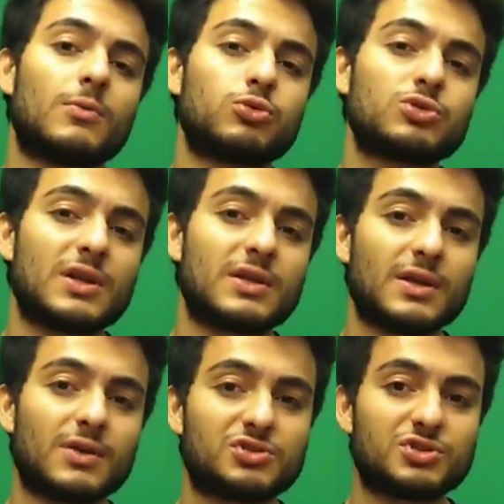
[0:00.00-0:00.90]
Bu sene
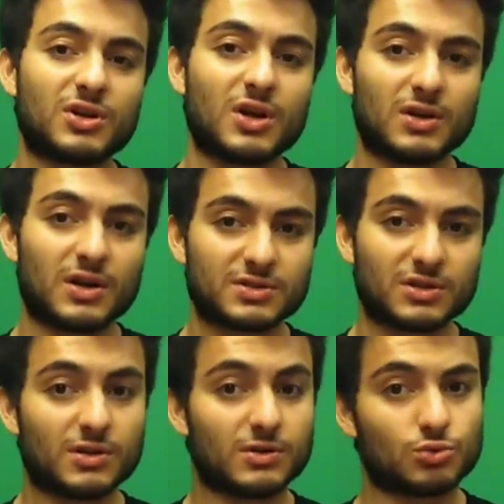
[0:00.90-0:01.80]
de Işık Kaan
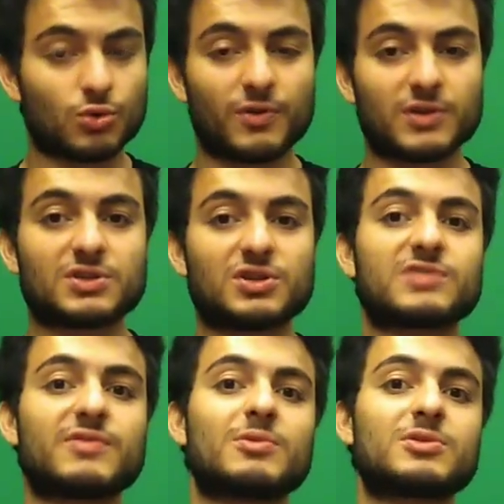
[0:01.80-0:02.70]
Arslan'a çok fazla
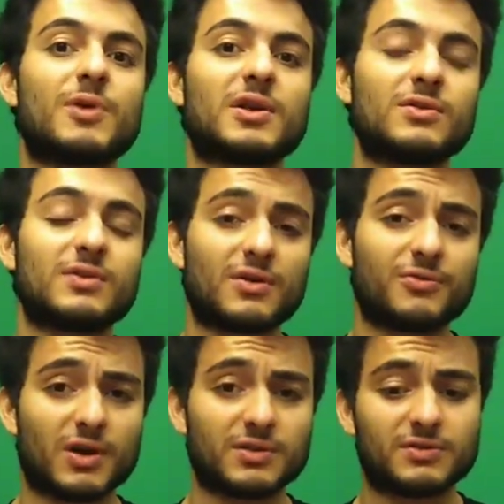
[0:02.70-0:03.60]
şans vermesi beklenirken
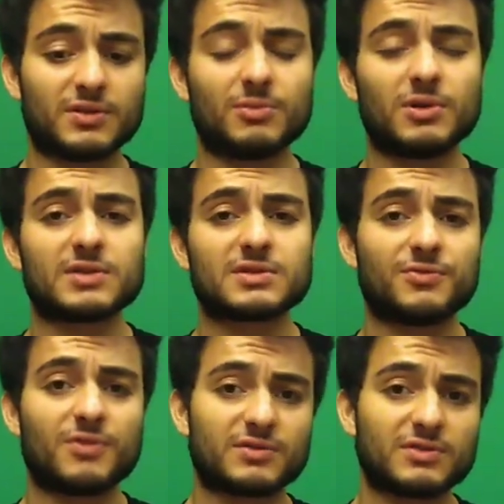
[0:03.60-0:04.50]
Fatih Terim'in
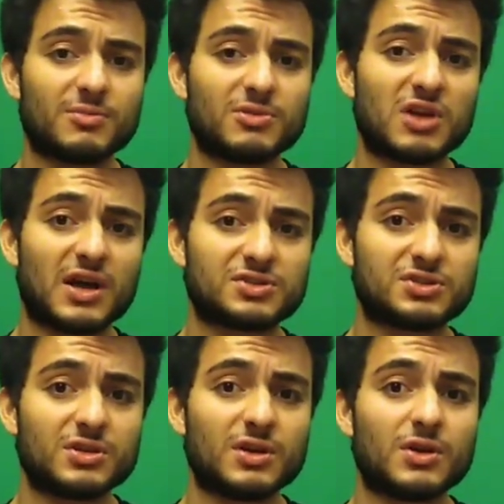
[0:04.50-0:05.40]
aslında Fatih Terim'in
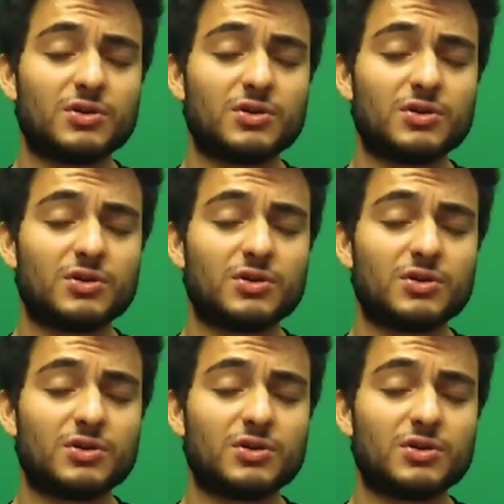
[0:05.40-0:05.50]
tercihi